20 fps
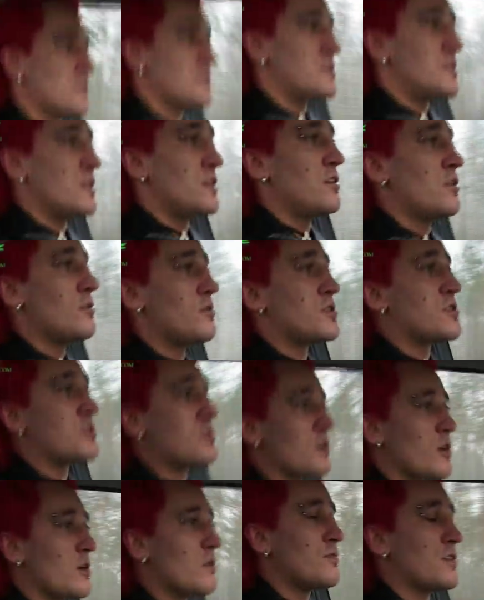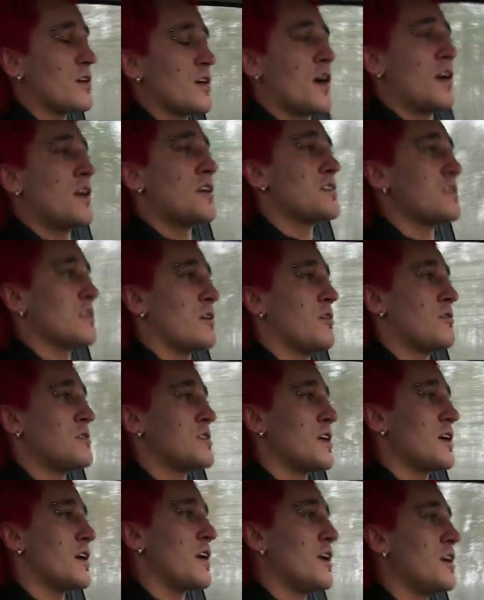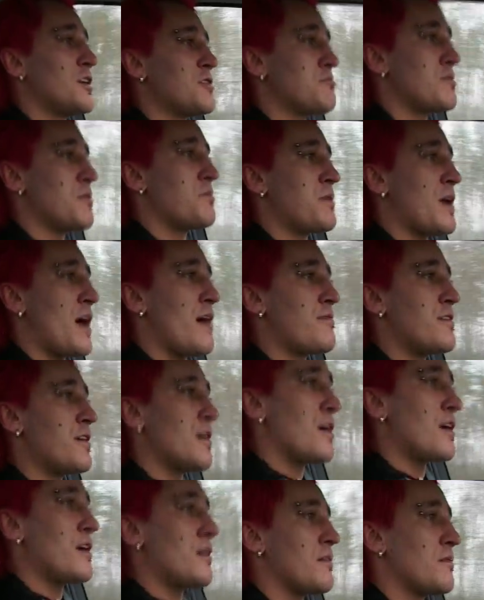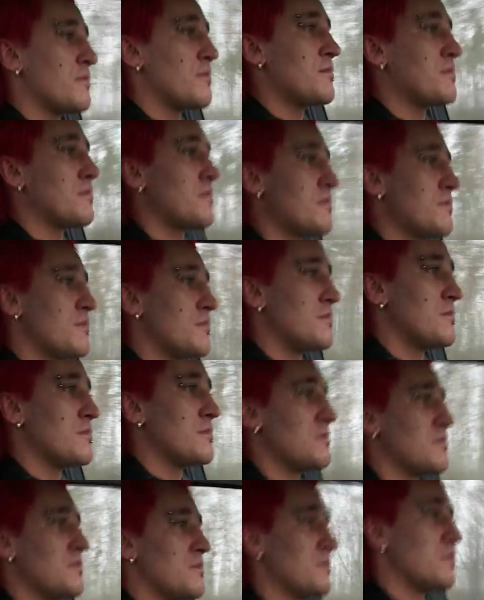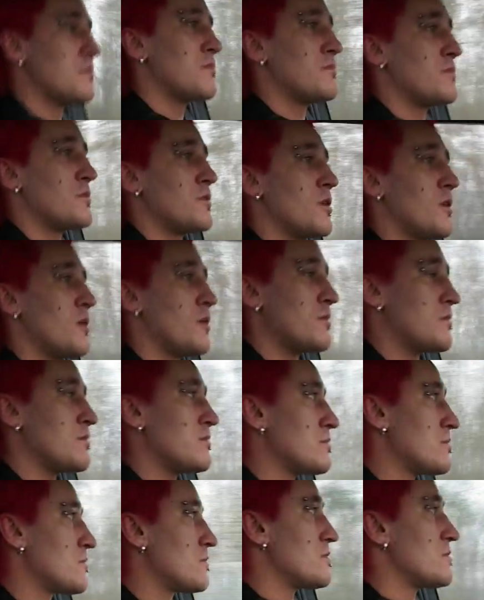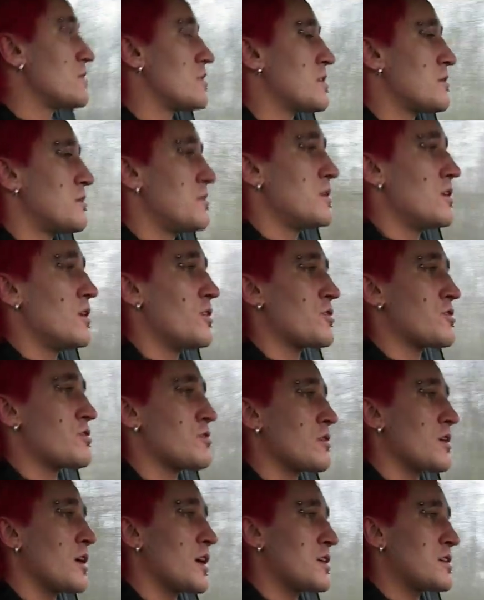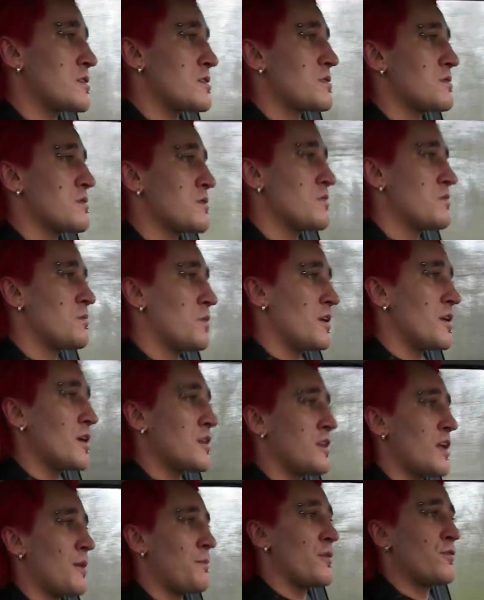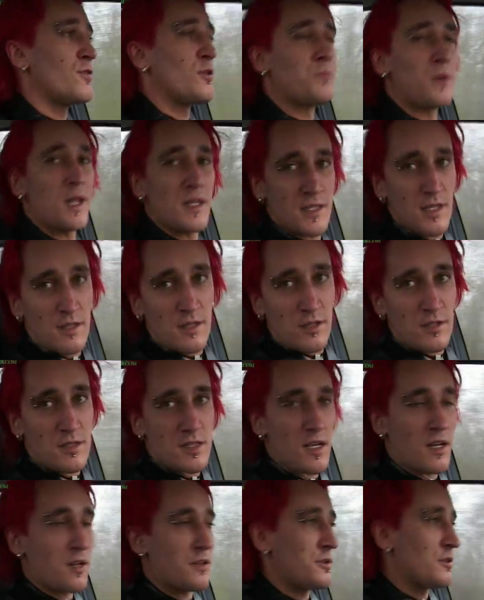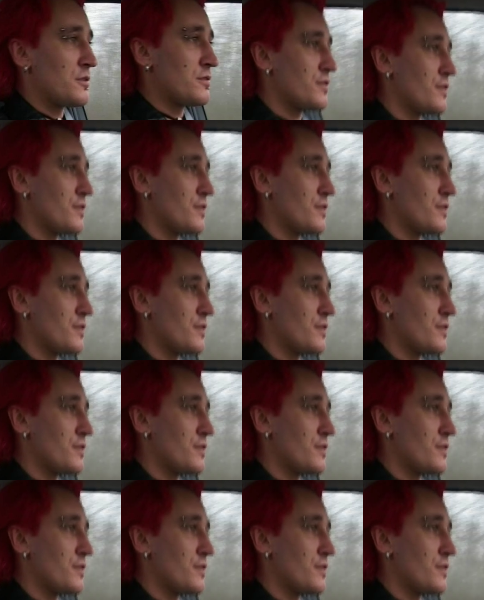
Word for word: Z jedną i z drugą wokalistką zagraliśmy prawie, no, żeby nie oszukać, ponad na pewno 500 koncertów.